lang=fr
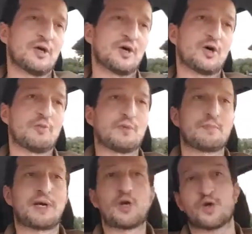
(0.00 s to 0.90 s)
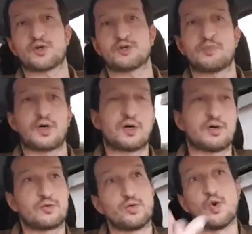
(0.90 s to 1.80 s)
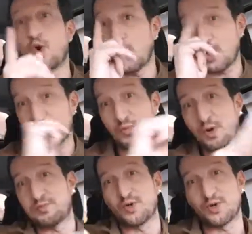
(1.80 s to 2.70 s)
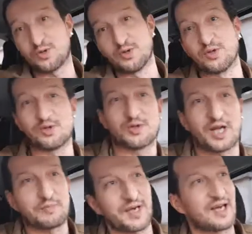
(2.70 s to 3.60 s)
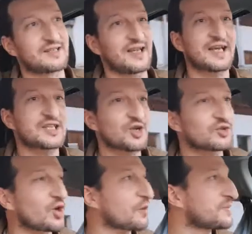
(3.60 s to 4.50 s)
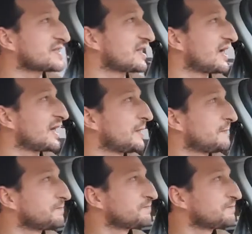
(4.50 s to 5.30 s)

Euh, mais malheureusement, ou heureusement pour nous, on a pris la direction de l'hôpital.